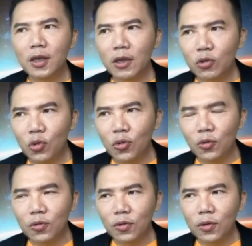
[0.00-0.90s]
印
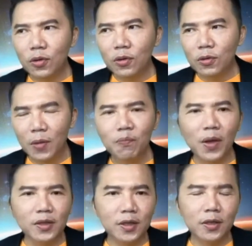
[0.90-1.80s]
度人
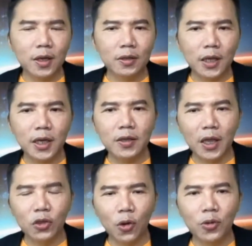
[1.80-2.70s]
本身呢，他在
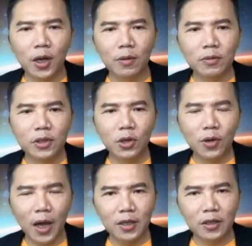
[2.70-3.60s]
年头呢就
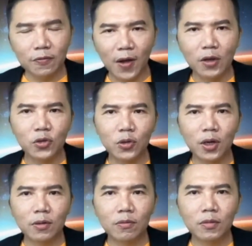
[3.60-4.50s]
开始放松
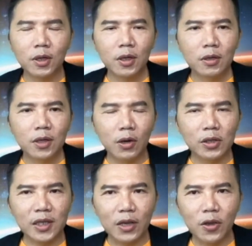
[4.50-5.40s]
了，到了
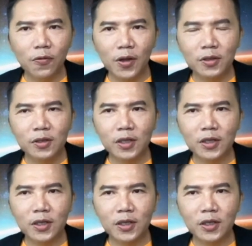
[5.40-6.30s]
三月份是。
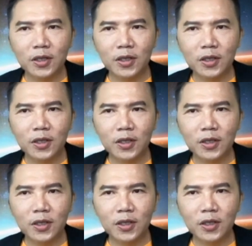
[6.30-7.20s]
这很多
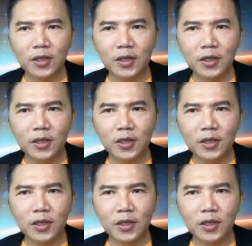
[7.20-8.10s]
大型的活
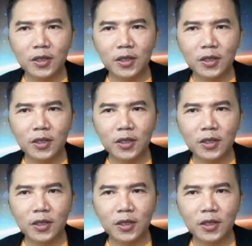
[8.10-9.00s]
动也在
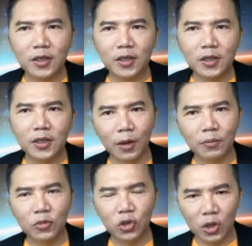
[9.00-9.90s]
印度
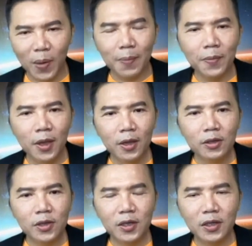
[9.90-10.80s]
呃举办，
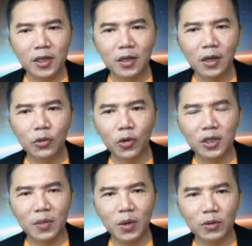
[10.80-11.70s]
甚至是很多
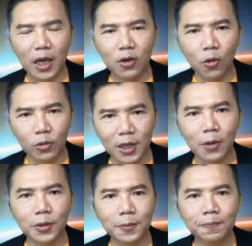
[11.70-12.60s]
人是没有戴口
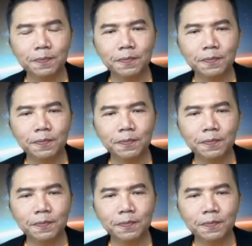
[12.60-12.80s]
罩的，